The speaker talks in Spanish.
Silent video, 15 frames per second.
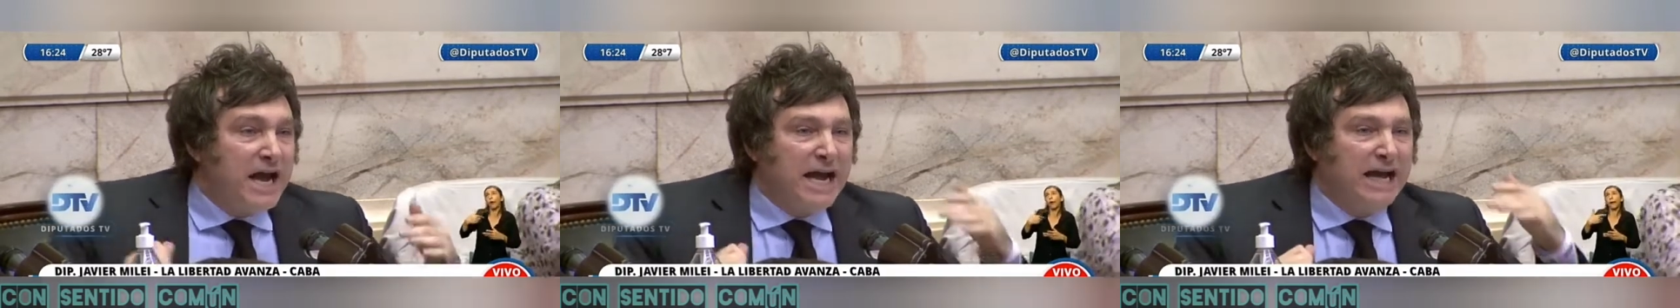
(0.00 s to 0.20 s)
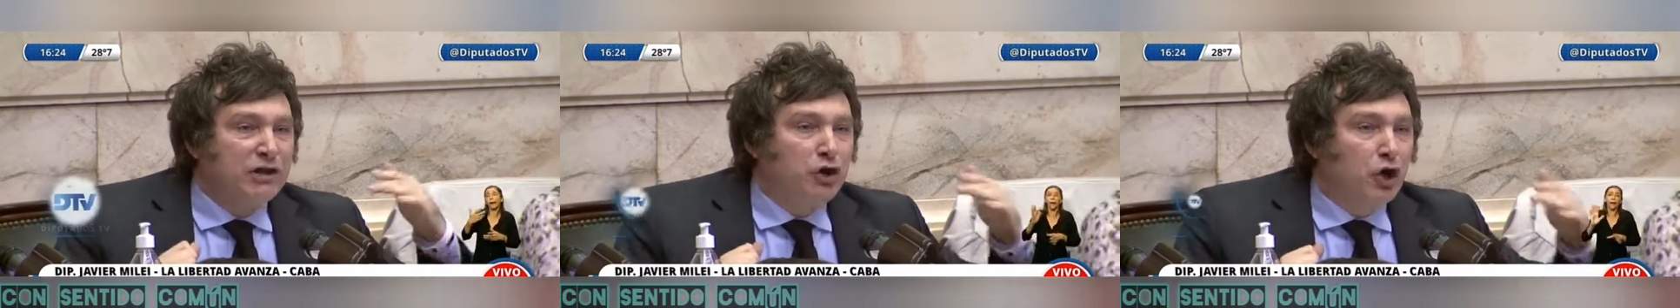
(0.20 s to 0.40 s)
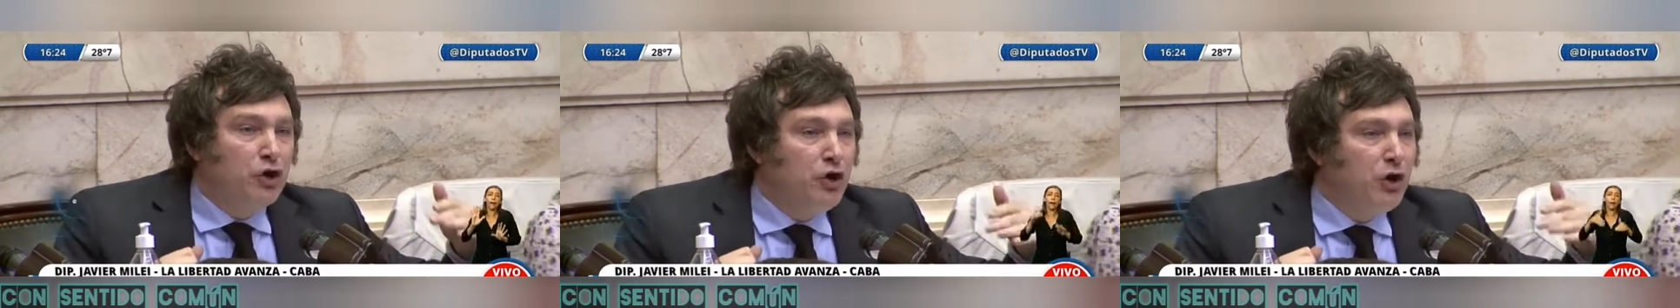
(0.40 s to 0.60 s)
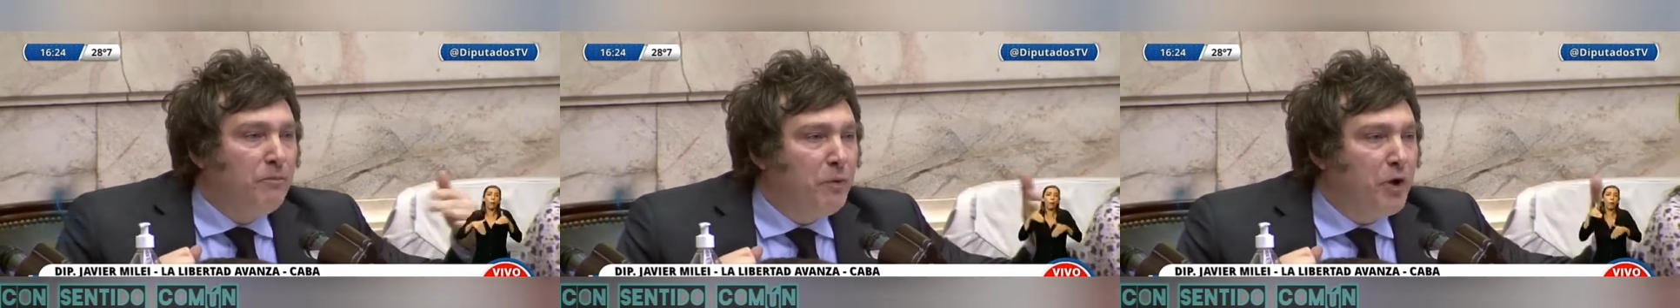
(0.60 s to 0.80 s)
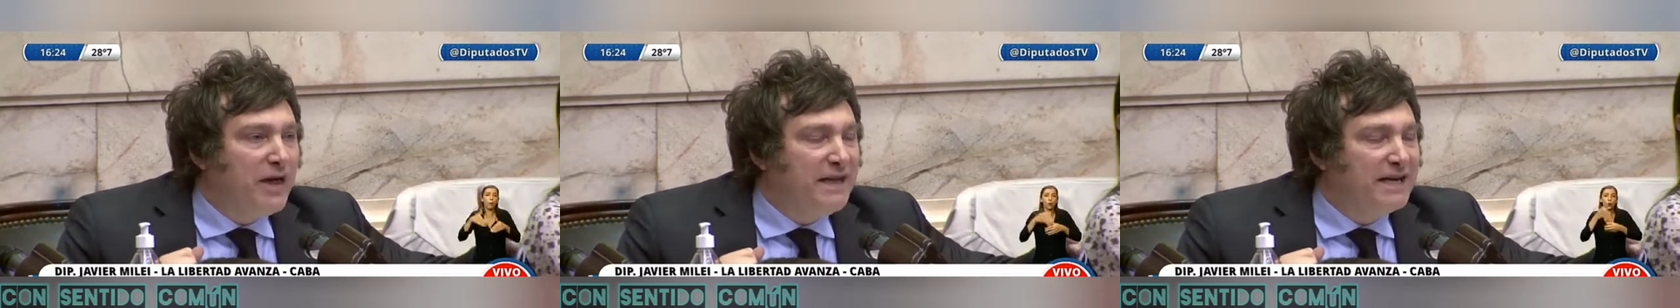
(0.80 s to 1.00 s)
Esto
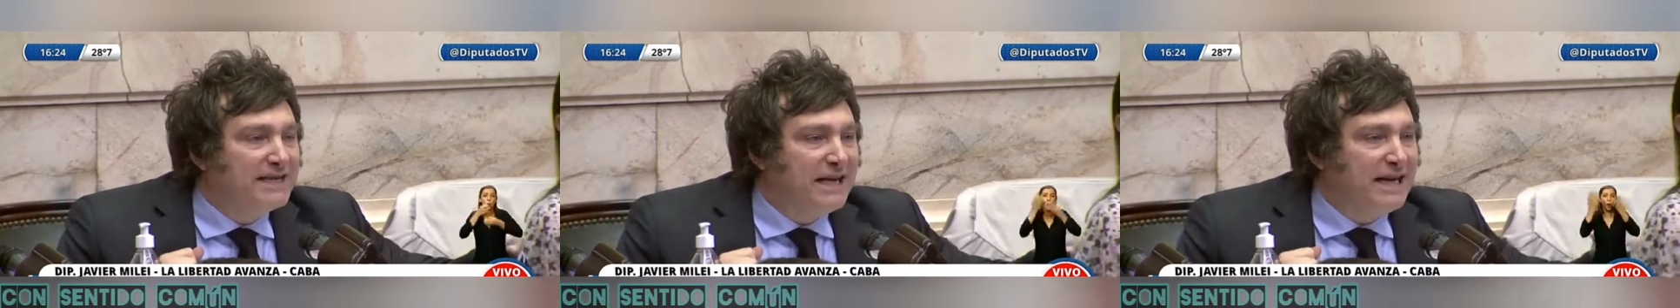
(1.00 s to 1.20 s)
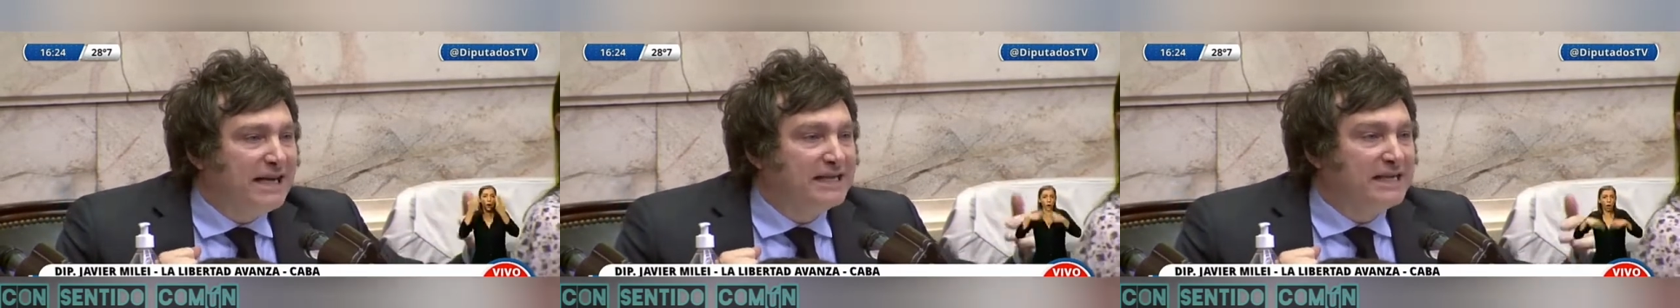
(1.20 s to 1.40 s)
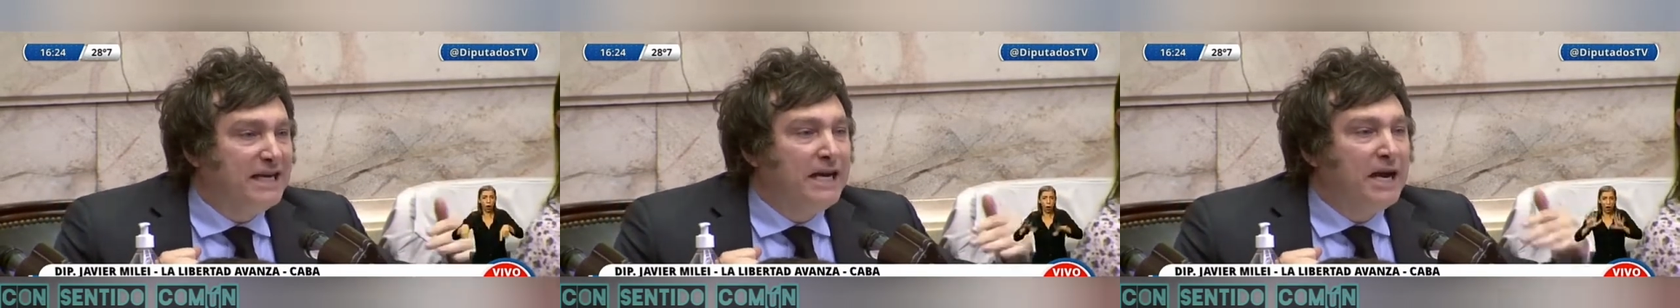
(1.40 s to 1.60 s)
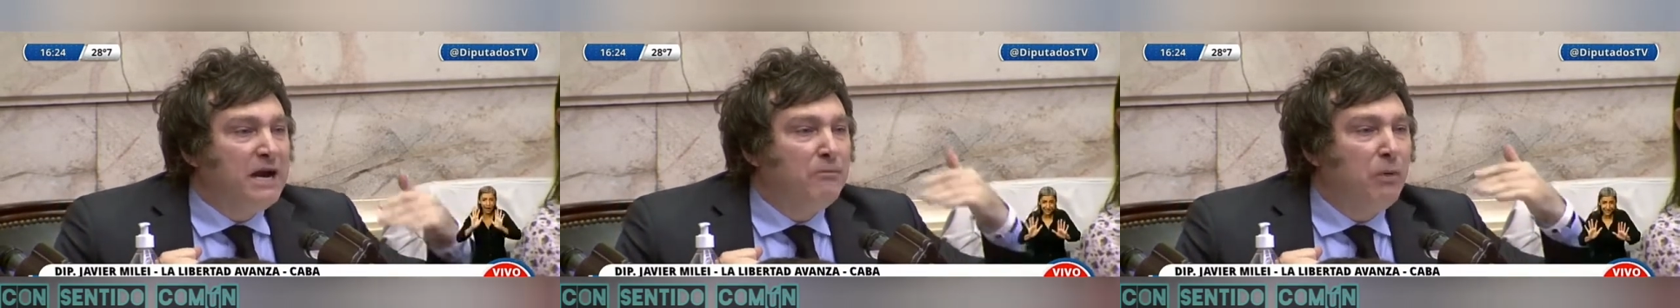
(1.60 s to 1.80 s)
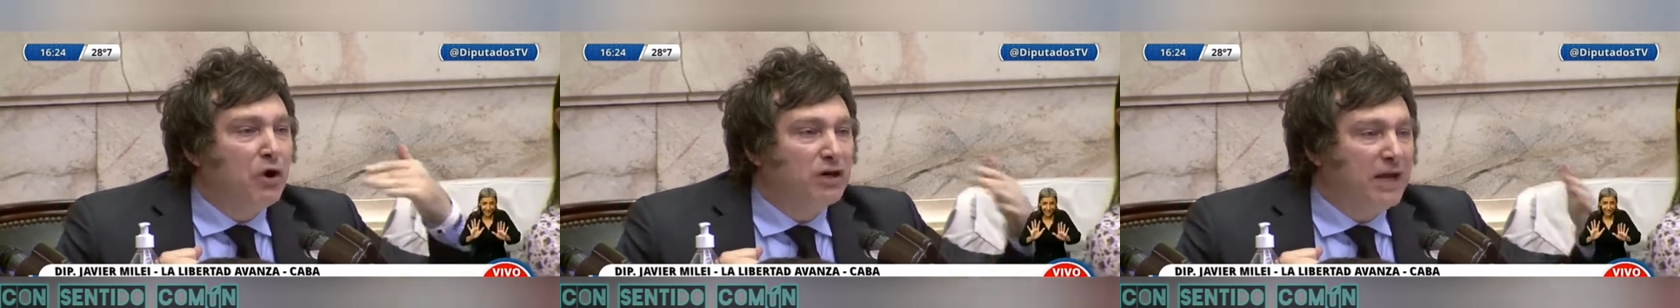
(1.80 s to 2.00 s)
no puede ser así
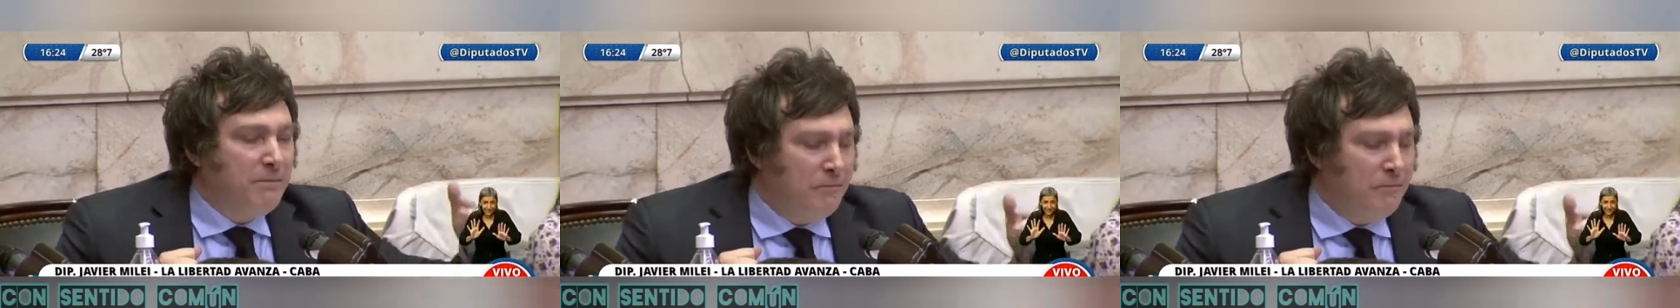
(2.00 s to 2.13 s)
porque